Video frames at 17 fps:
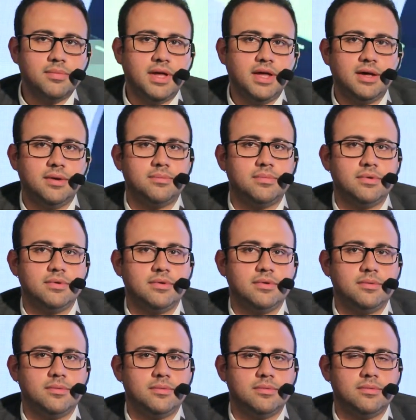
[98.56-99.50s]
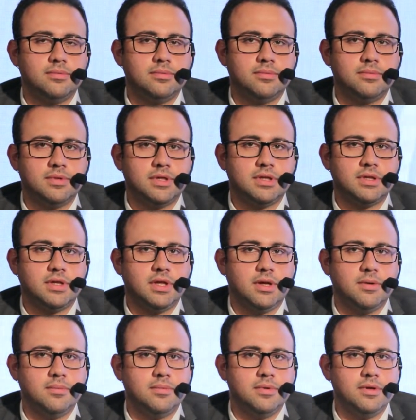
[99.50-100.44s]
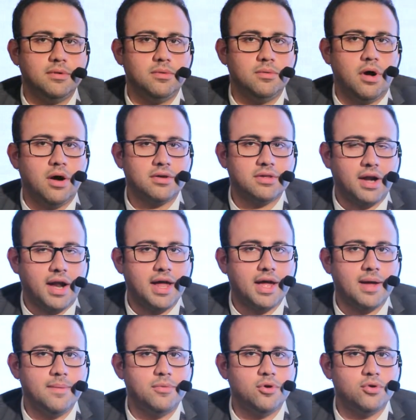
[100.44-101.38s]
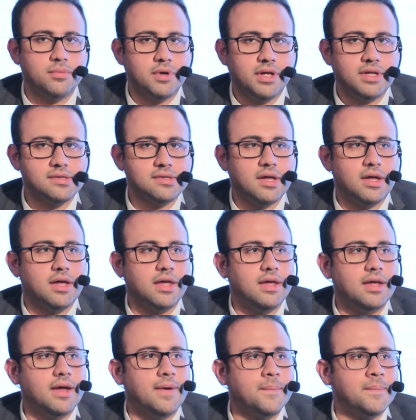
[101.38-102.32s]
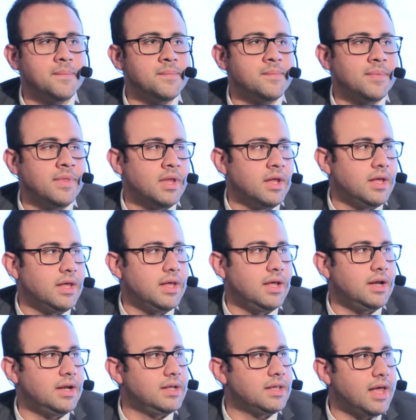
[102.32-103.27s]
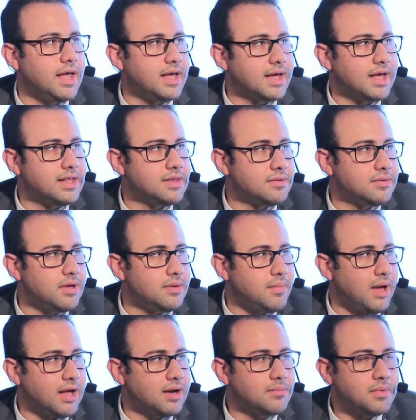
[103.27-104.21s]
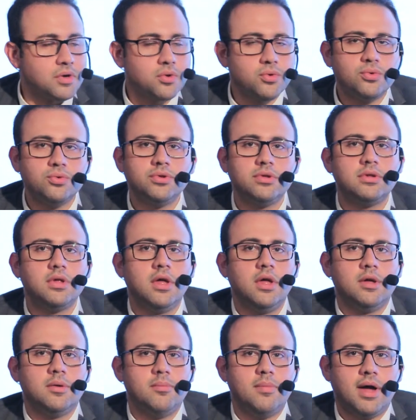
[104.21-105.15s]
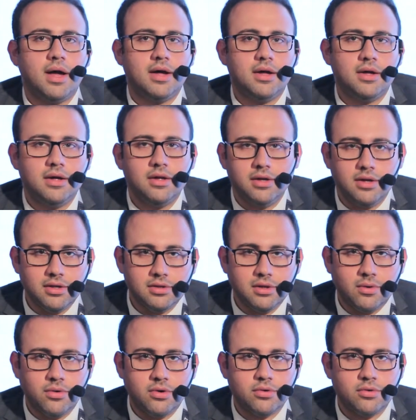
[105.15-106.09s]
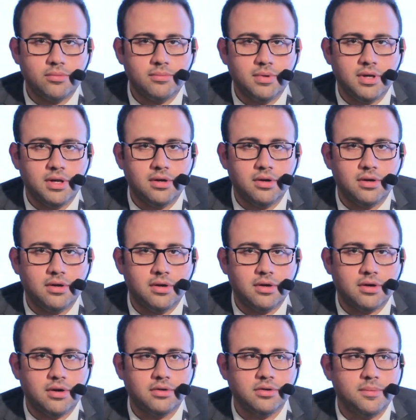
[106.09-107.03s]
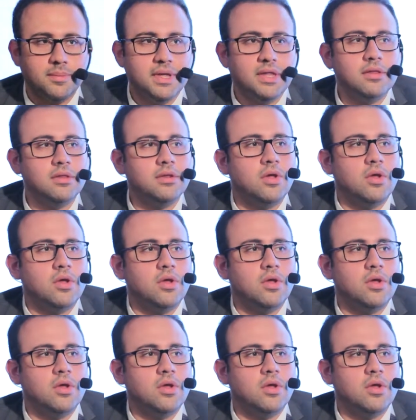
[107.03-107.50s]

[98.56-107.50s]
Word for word: هي آه، اكتر حاجه بيميزها هي النهجان مع المجهود مع آه، تورم القدمين